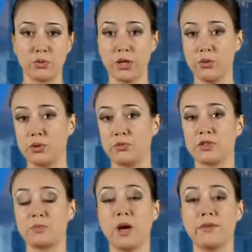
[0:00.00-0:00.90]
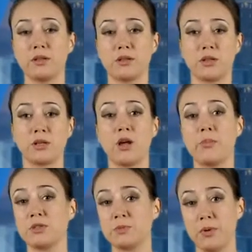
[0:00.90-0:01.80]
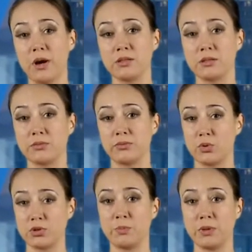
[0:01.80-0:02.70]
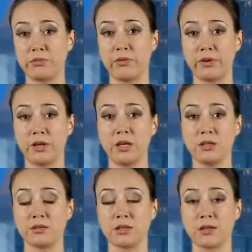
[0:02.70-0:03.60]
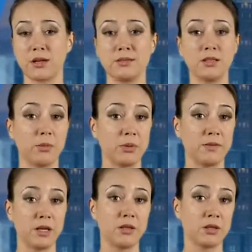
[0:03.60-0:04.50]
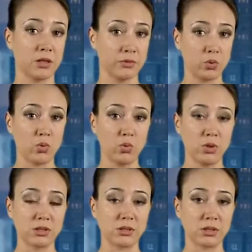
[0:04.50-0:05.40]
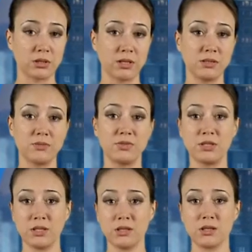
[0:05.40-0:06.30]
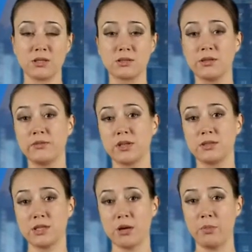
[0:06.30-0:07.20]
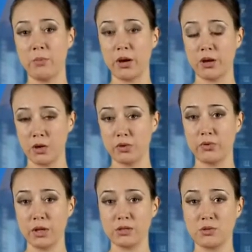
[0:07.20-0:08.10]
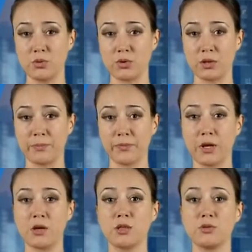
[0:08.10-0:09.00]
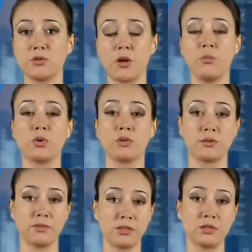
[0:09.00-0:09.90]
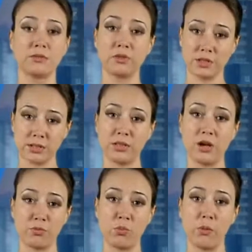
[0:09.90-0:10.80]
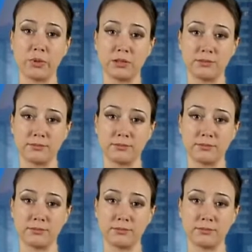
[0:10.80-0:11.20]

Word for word: Реутов избавят от рекламы спайсов. В ходе первого рейда закрасили объявления на двух улицах. Найти всех городским властям помогают волонтеры. Как идет работа, видел Владислав Момот.